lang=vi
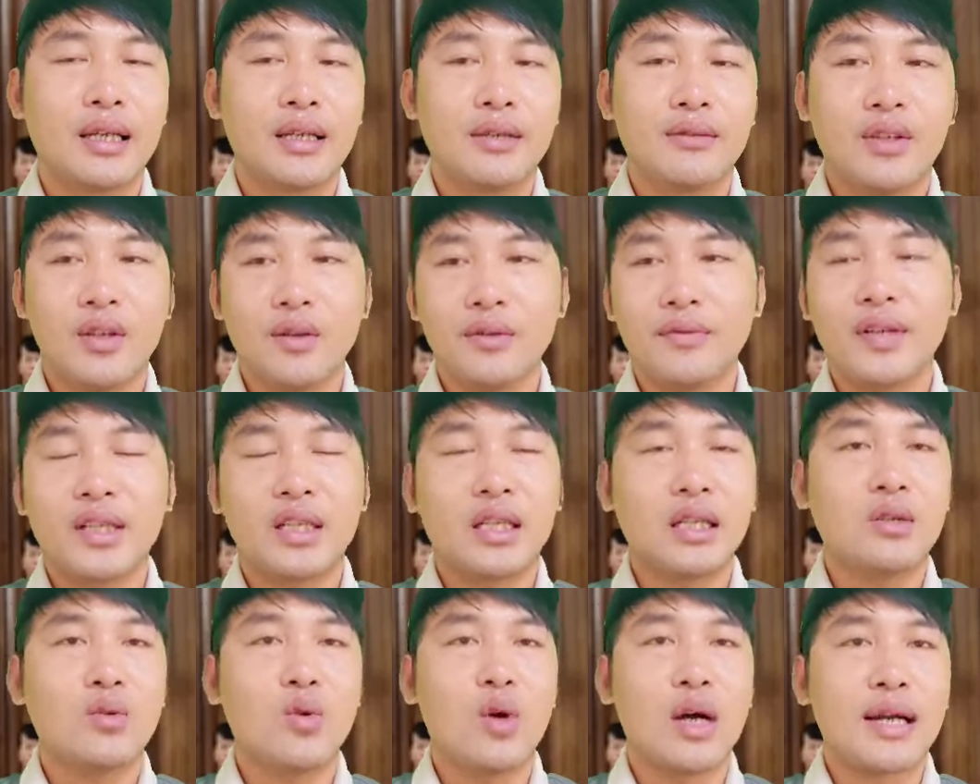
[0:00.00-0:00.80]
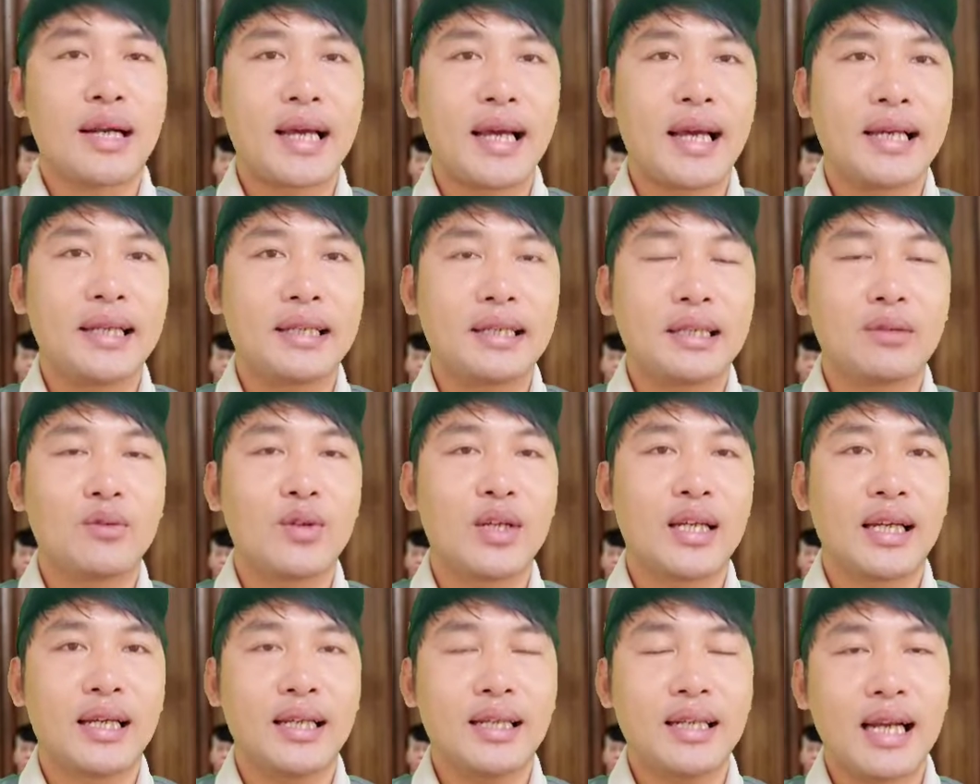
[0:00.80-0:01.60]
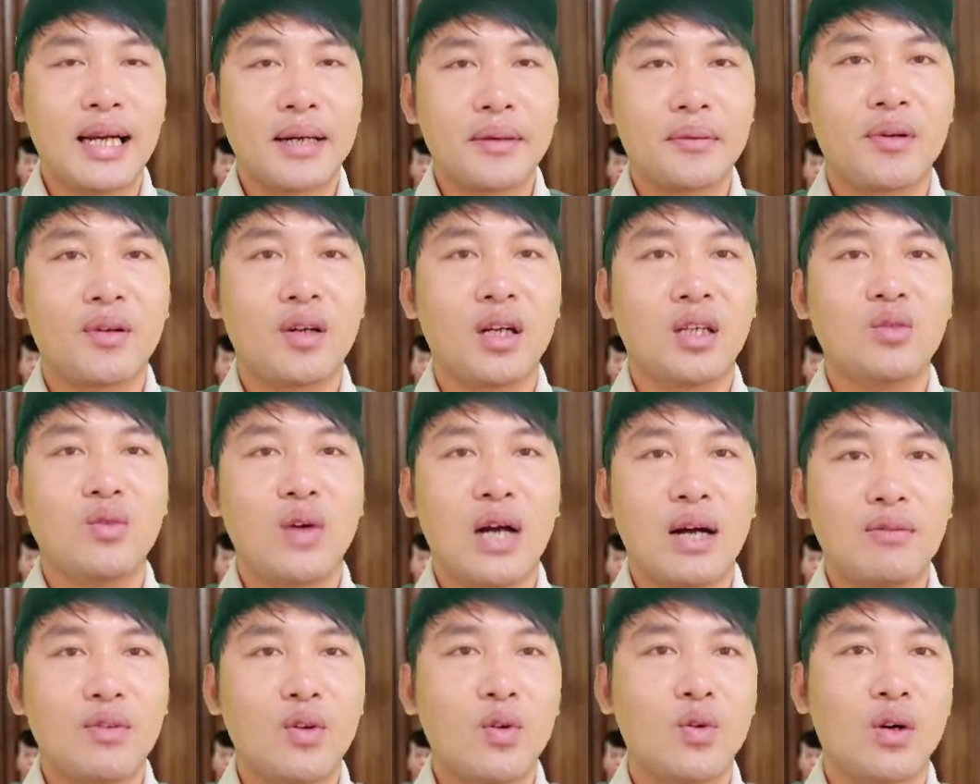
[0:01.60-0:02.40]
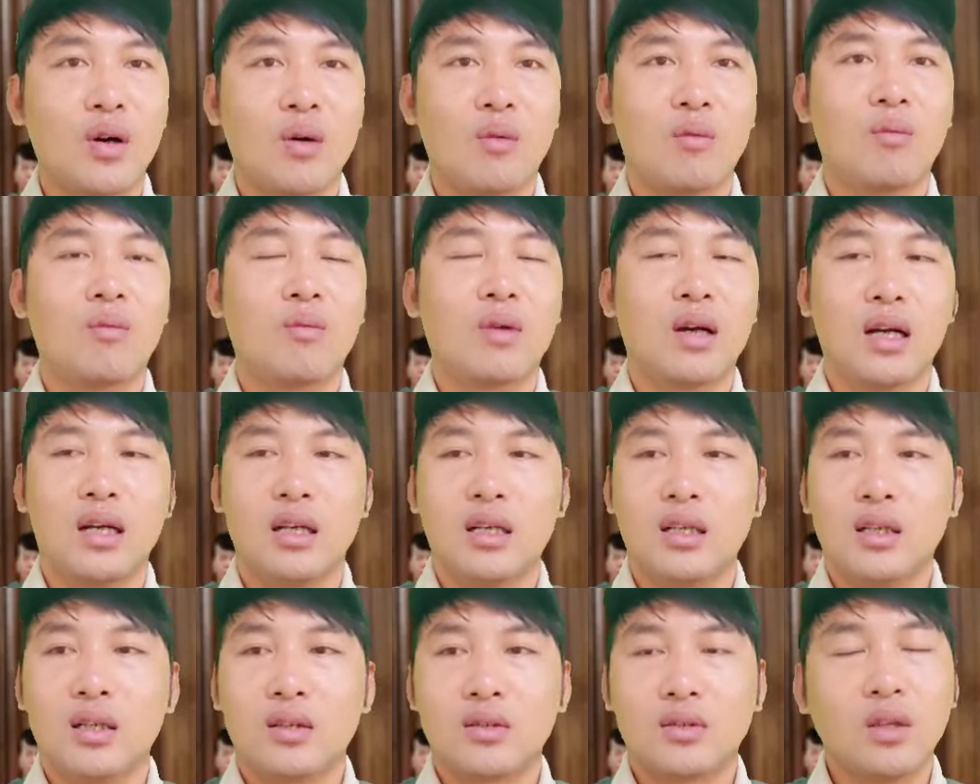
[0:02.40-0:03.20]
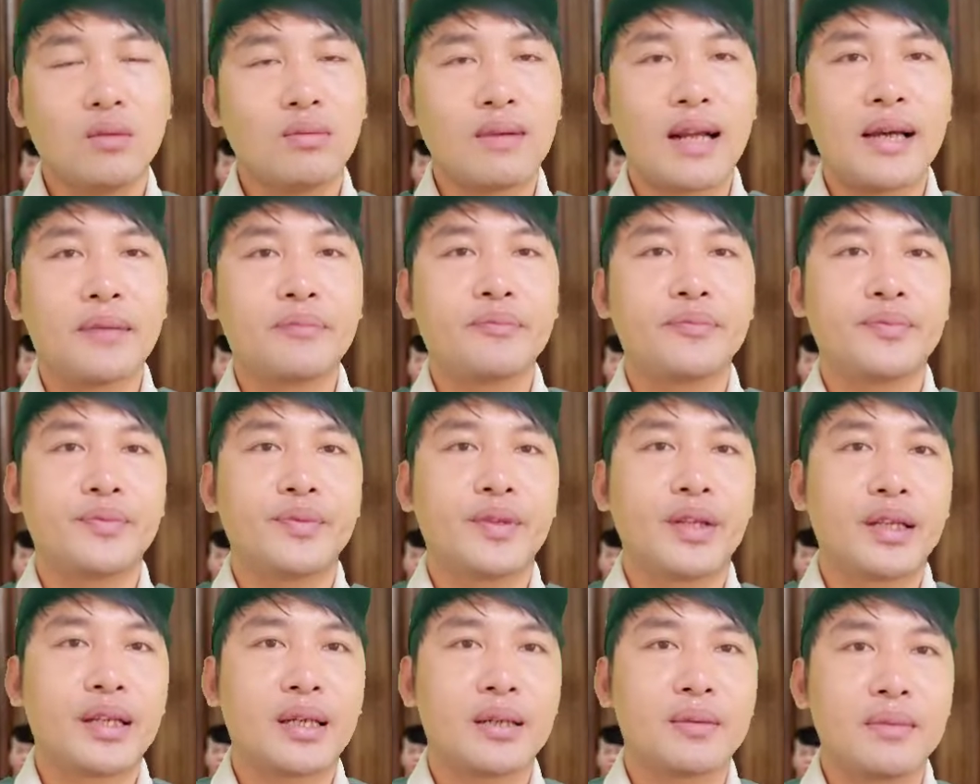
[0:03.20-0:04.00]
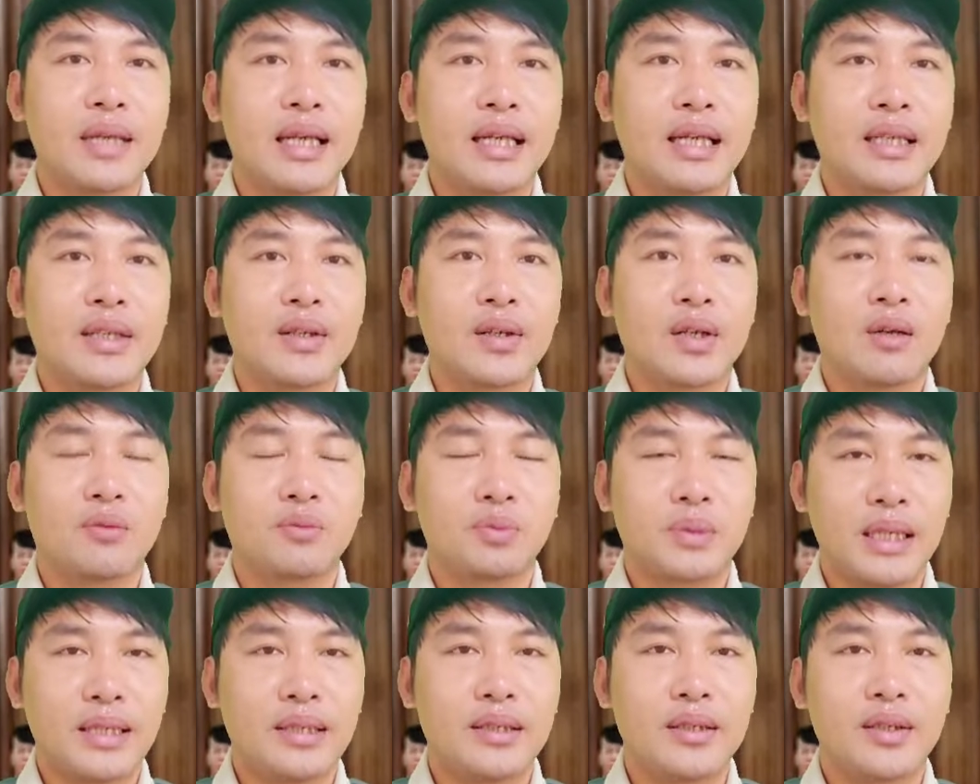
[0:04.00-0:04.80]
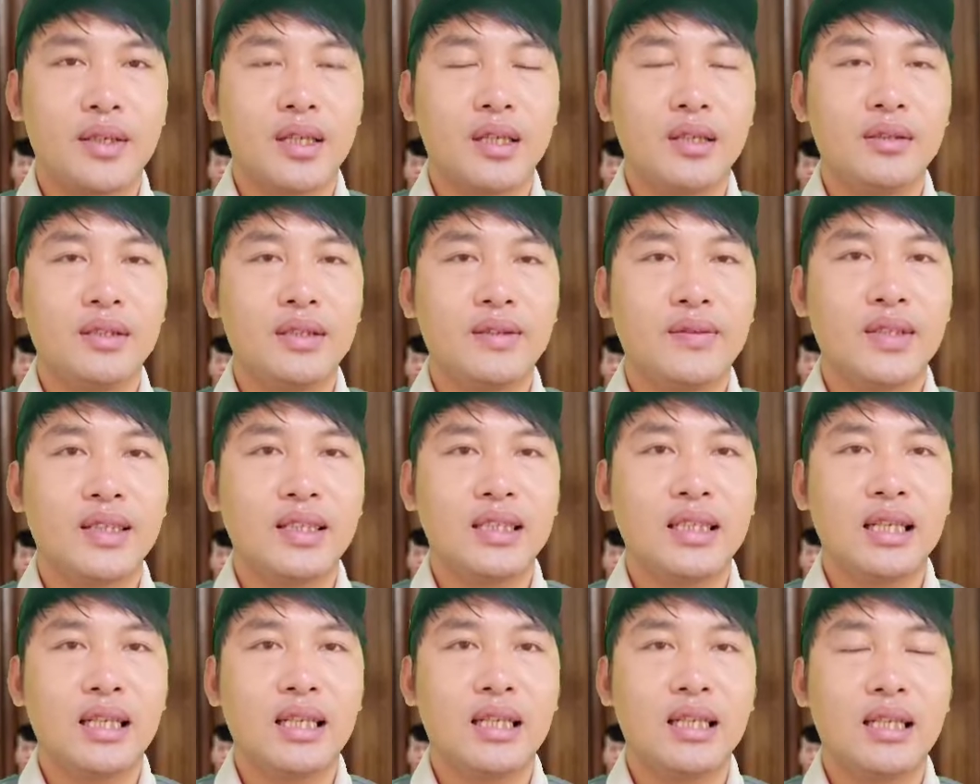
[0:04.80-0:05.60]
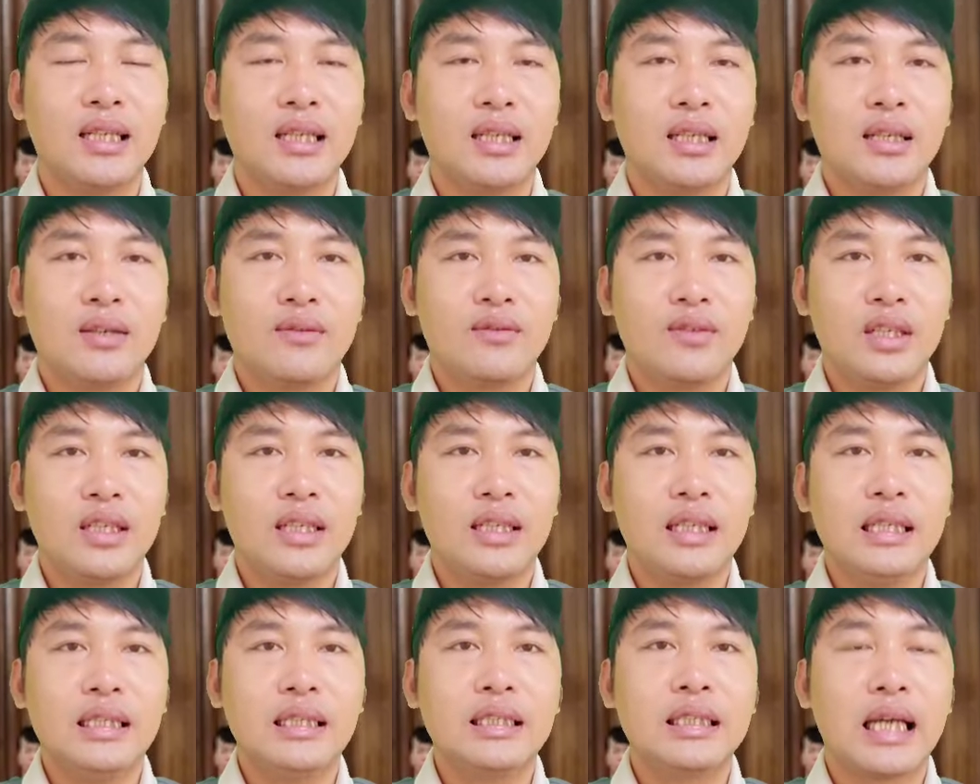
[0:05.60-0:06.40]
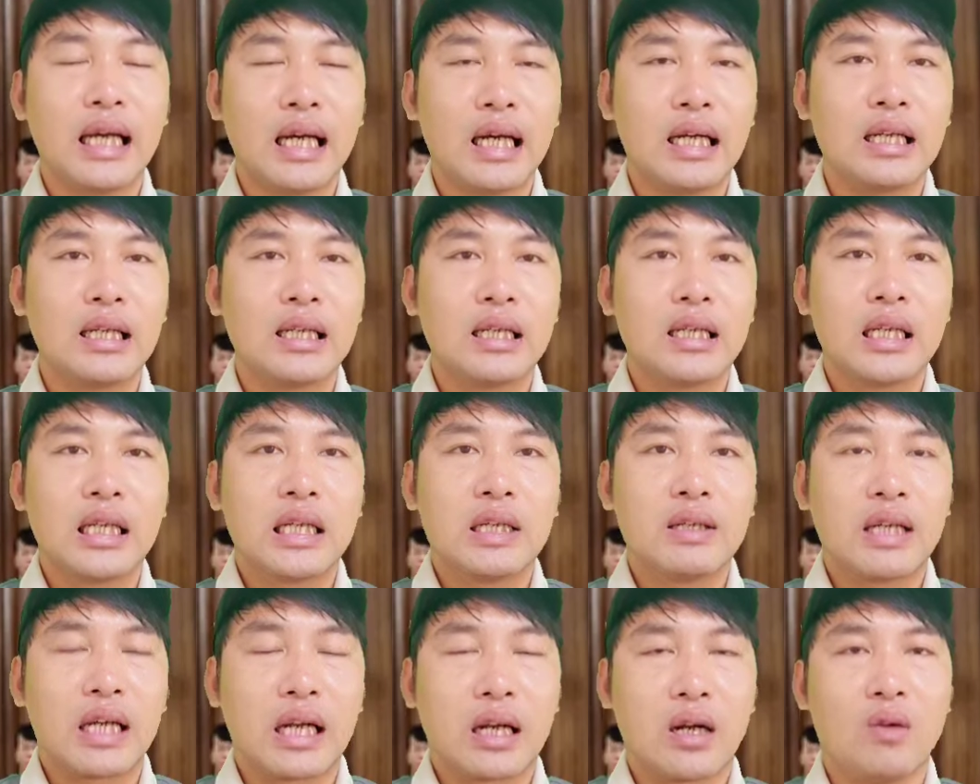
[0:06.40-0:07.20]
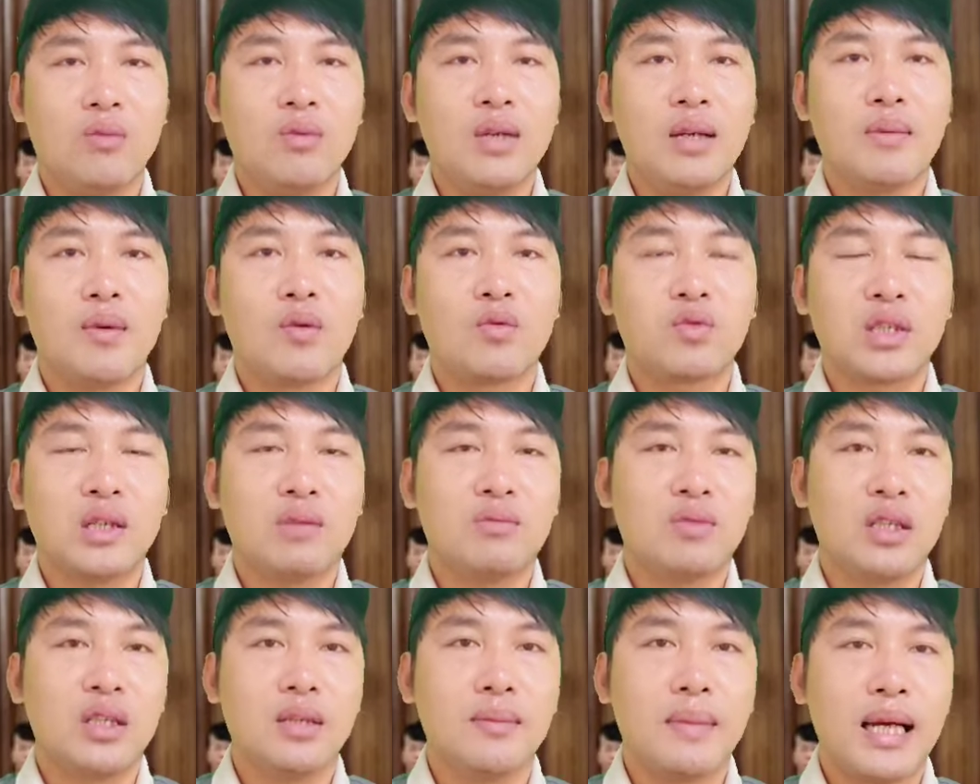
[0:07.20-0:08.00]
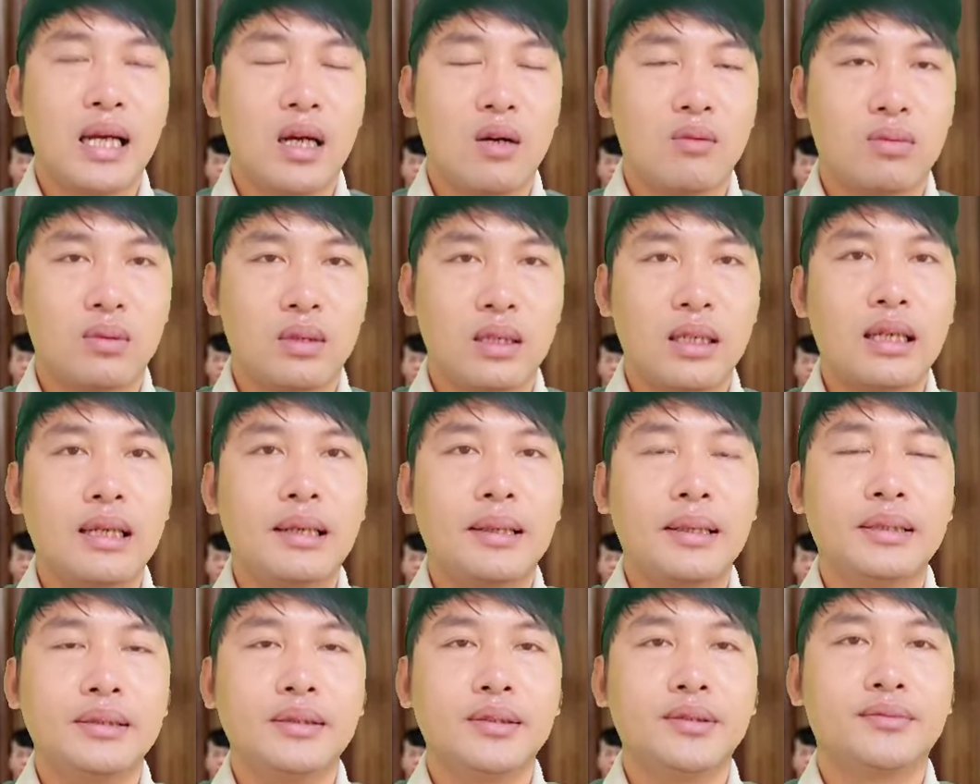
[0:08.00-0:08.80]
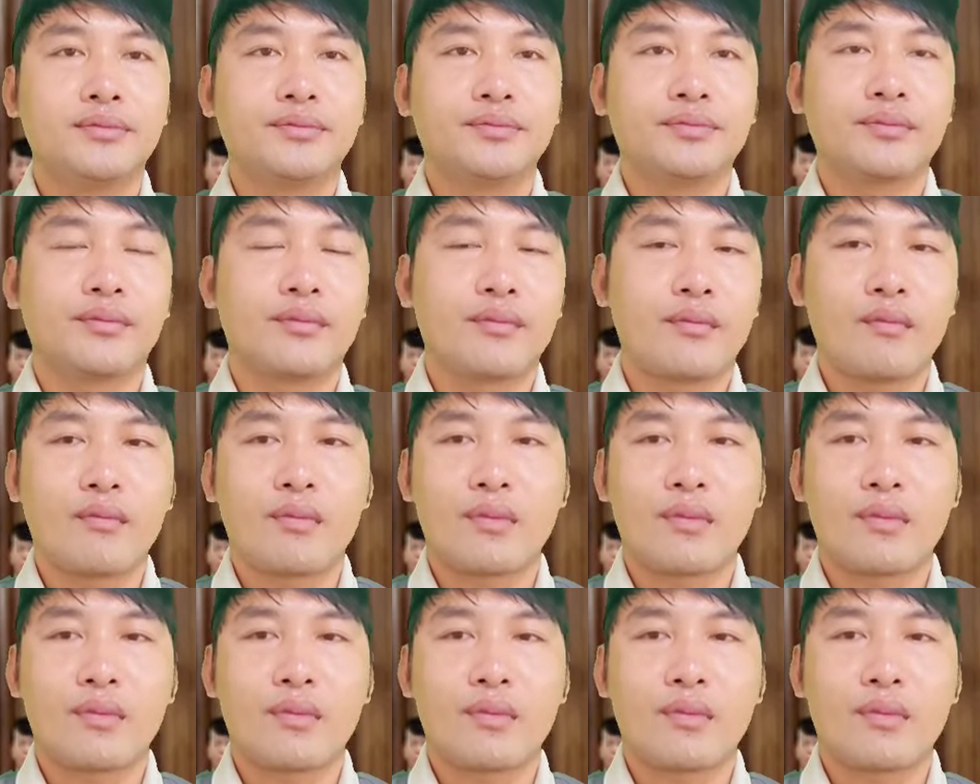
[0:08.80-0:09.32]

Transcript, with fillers: đối với kết quả này thanh nguyên nghĩ rằng là kết quả vô cùng tốt đẹp đặc biệt là cho ngọc trinh đối với với những người thân à, cũng là một trong những cái bài học rất là lớn ừ,